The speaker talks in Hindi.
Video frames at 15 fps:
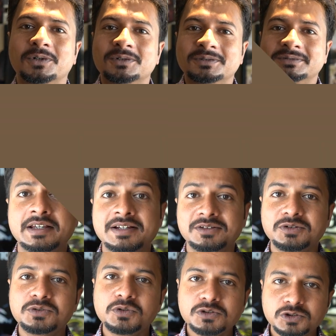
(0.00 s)
को
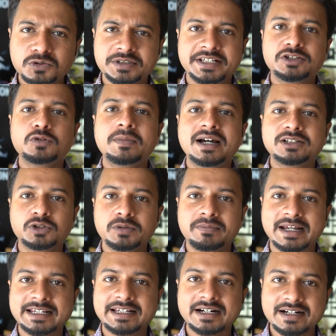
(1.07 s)
तो दोस्तों ये तो बात हुई
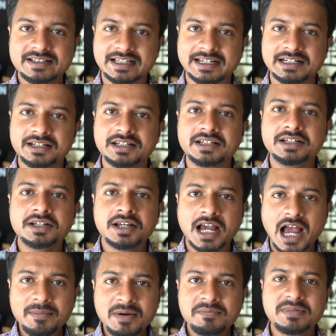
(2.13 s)
बाइक के डिज़ाइन की
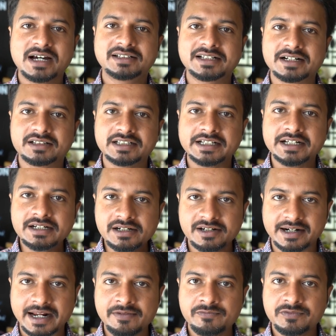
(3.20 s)
अब हम बात करते हैं
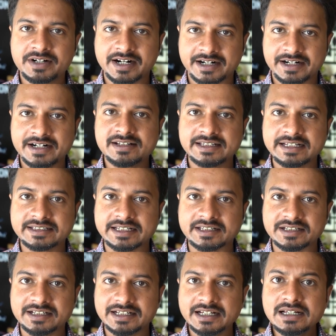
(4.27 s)
ट्रायम्फ ट्राइडेंट सिक्स
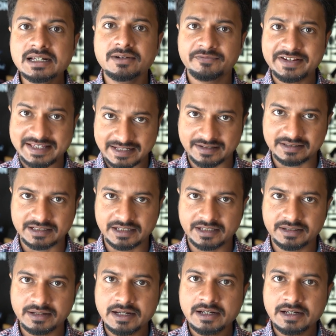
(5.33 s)
के फीचर्स की